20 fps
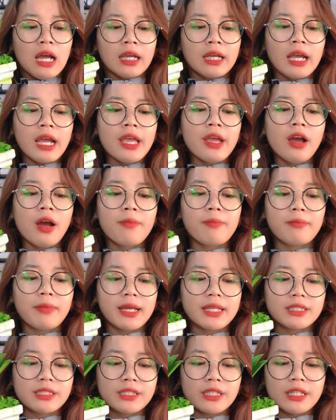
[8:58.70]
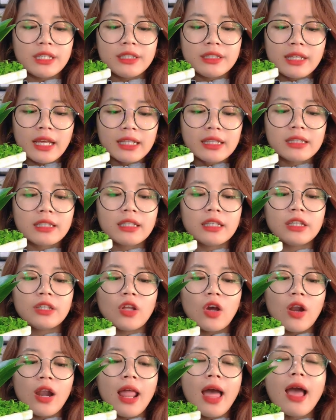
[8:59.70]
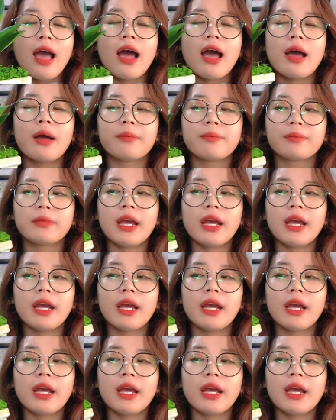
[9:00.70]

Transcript: cây hợp mệnh gì nhất thì đó là